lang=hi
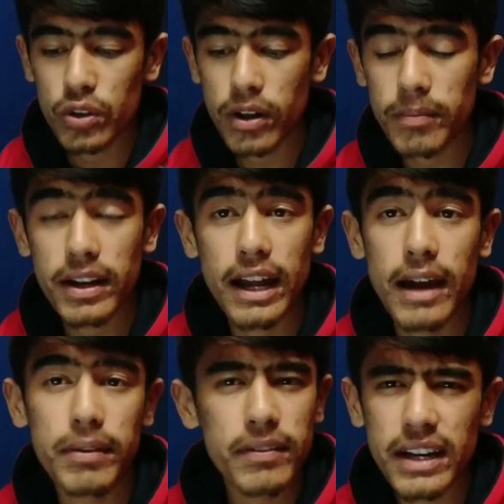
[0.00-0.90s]
तो हम बना
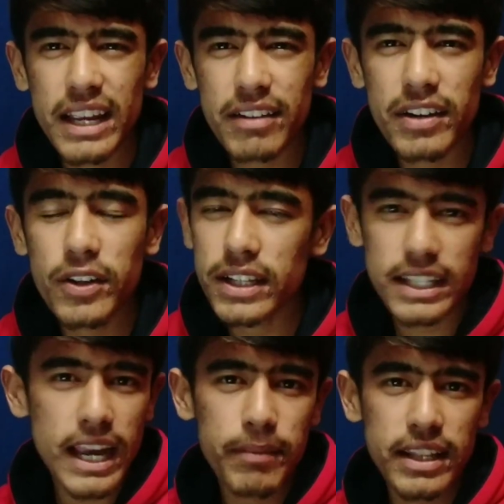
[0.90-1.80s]
हमने बनाई ये वीडियो
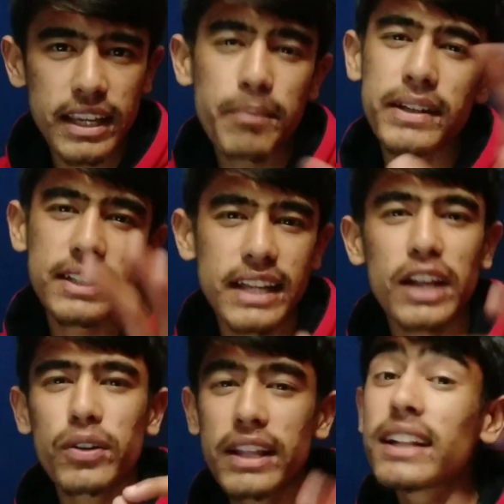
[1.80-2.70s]
जैसे कि आपने देखी पसंद
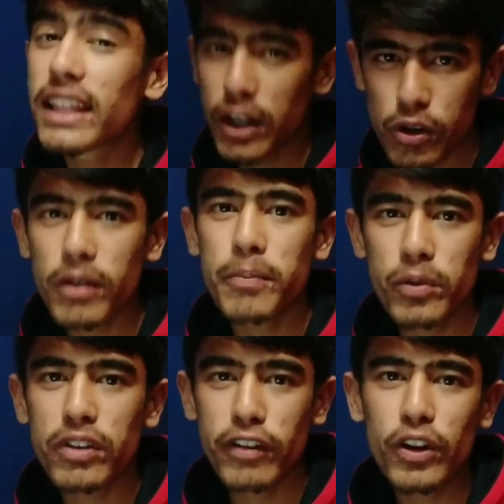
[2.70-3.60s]
आई तो ठीक देख लो अभी
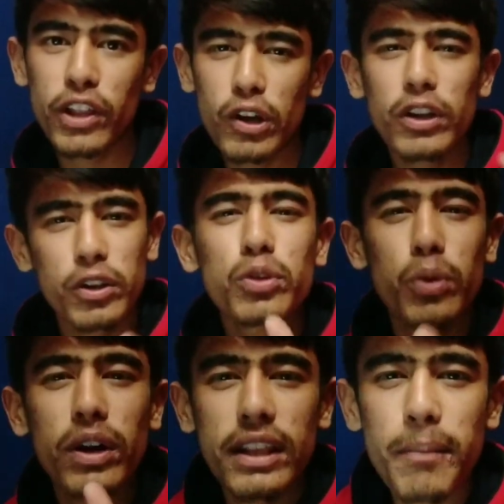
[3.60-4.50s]
पूरी वीडियो देख लो ये तो
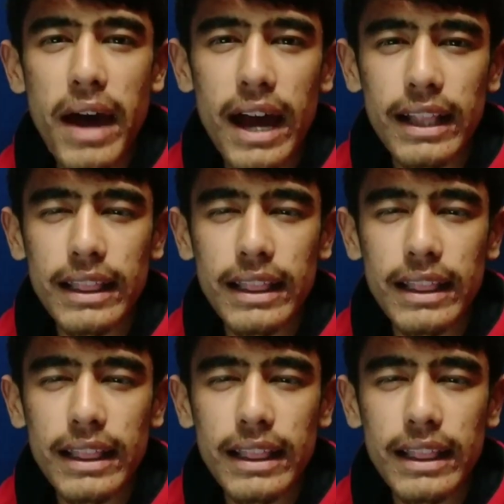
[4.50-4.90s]
थोड़ा सा भाग